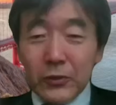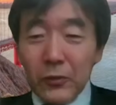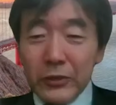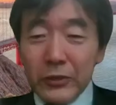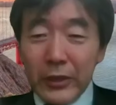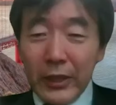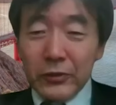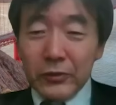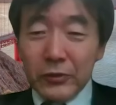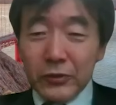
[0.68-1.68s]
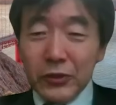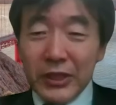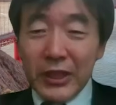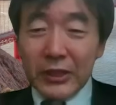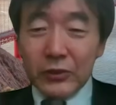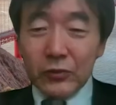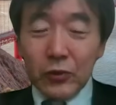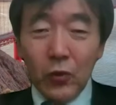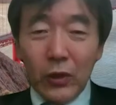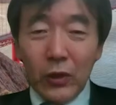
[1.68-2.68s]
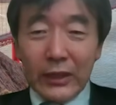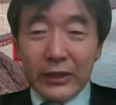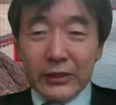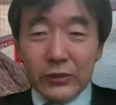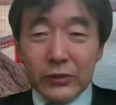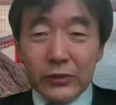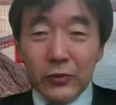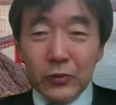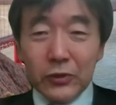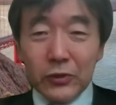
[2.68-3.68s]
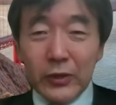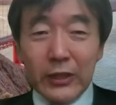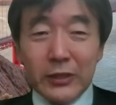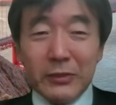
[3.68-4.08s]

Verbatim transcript: 情報検証研究所の11月の8日です。よろしくお願